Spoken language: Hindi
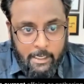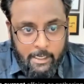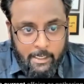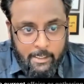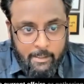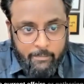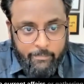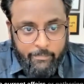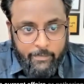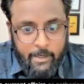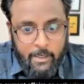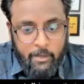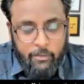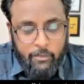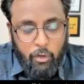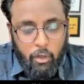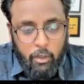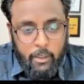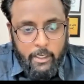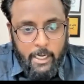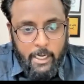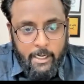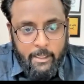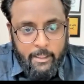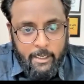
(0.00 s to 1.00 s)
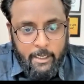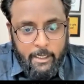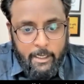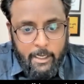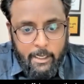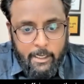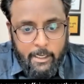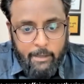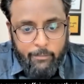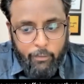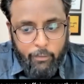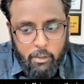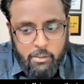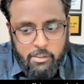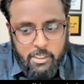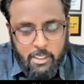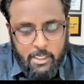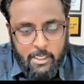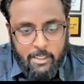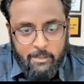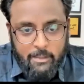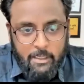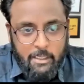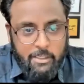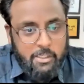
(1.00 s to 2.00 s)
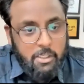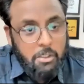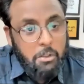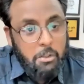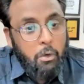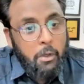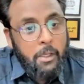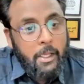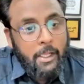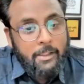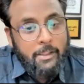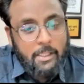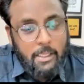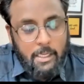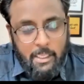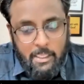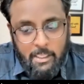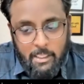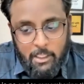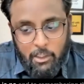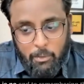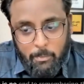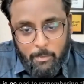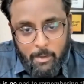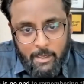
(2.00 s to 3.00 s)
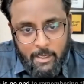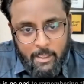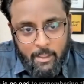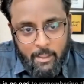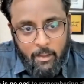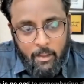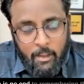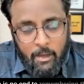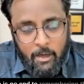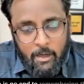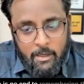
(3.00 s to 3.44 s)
करंट अफेयर्स और गैदरिंग डेटा फॉर जीके सेक्शन कोई अंत नहीं है तुम्हारे